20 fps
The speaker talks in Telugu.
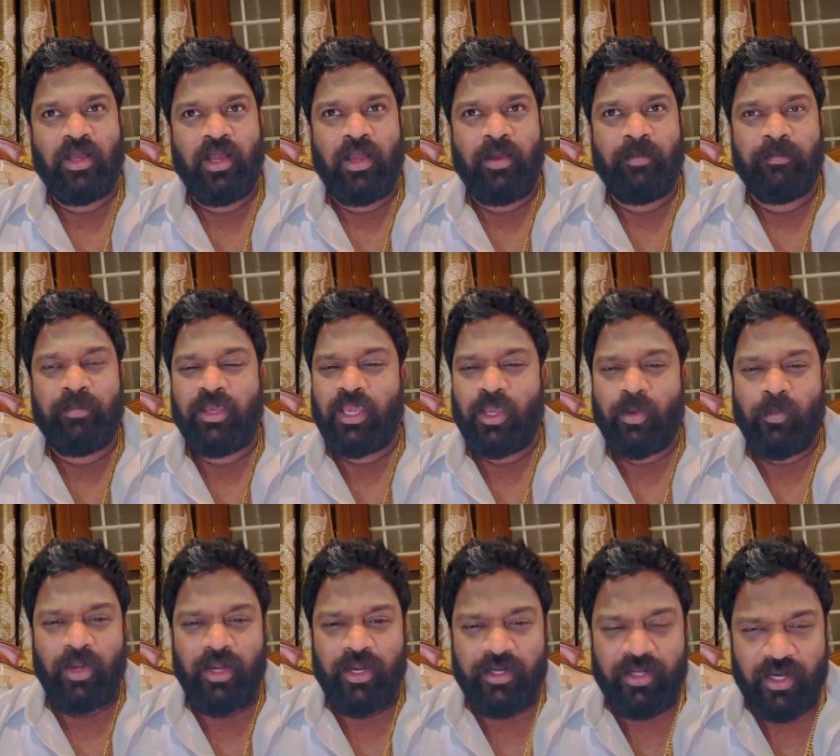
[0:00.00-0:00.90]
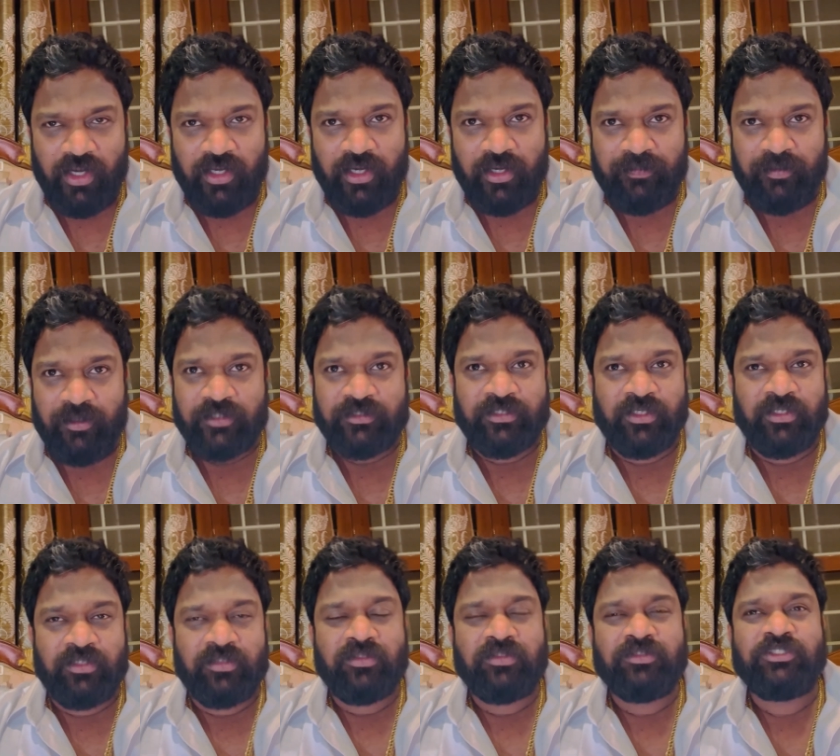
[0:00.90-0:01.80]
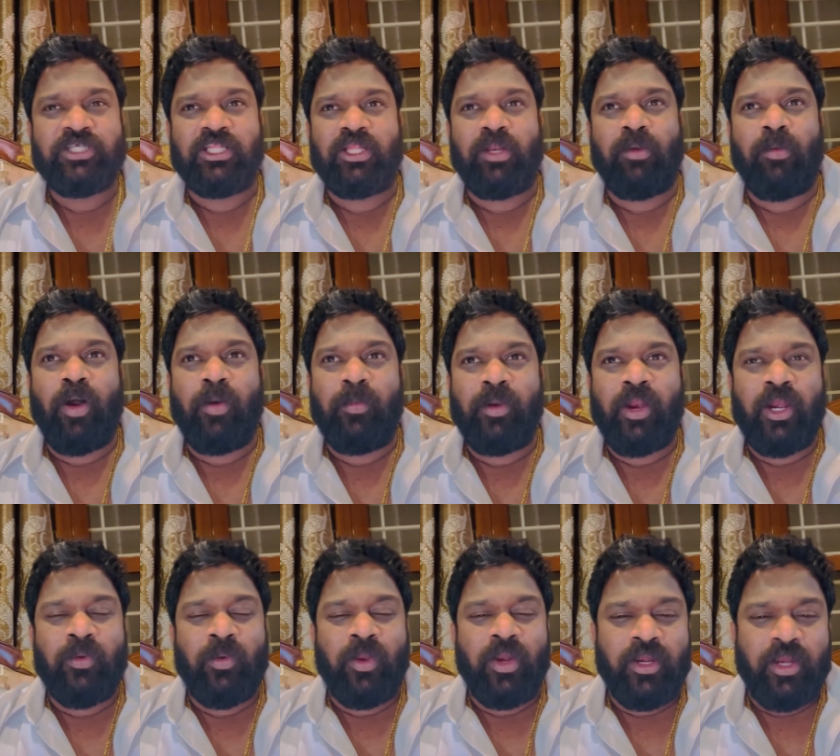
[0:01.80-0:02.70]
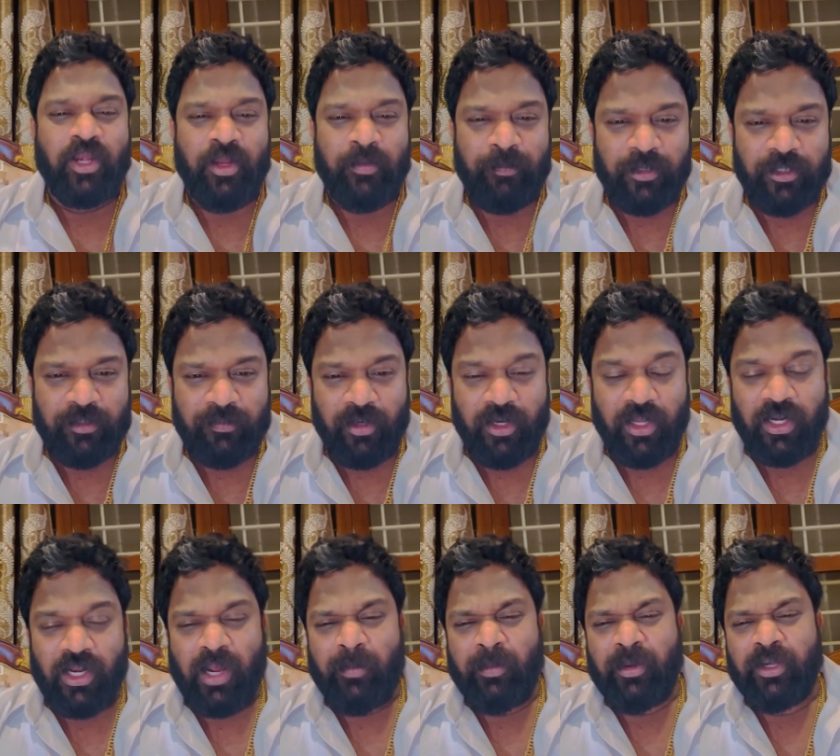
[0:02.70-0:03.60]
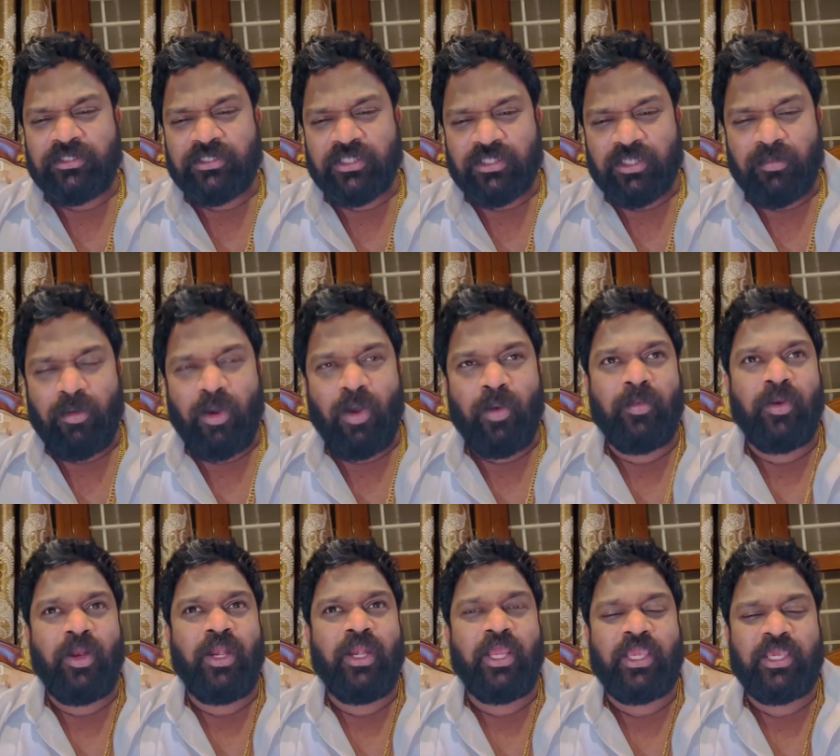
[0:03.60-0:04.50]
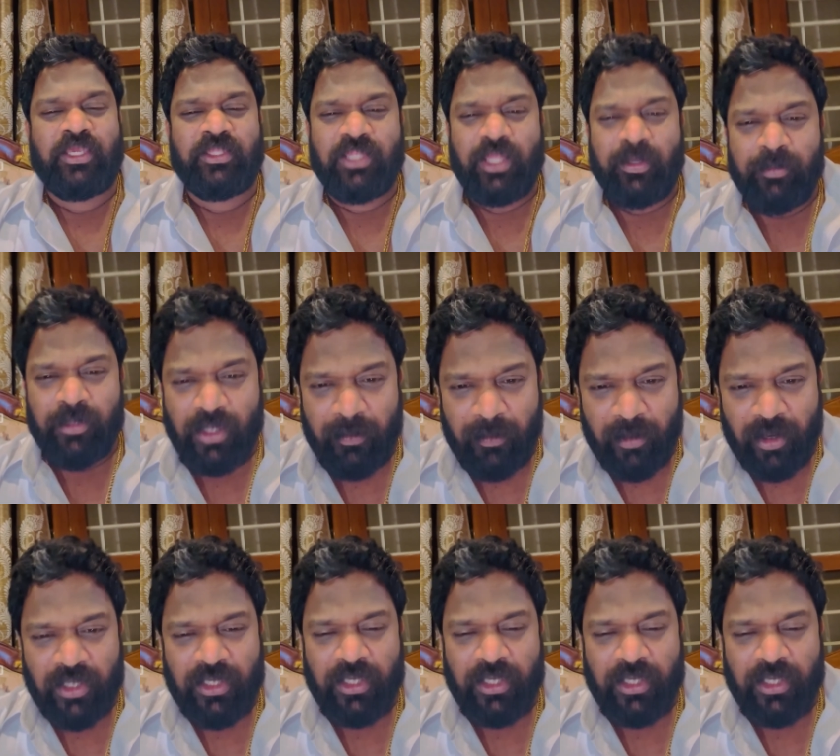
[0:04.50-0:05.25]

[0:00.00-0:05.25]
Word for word: బీయింగ్ ఎ వెల్ ఎడ్యుకేటెడ్ పర్సన్ చంద్రబాబు నాయుడు వల్ల నేను ఇబ్బంది పడ్డాను కాబట్టి చంద్రబాబు నాయుడిని కింద మీద పగలని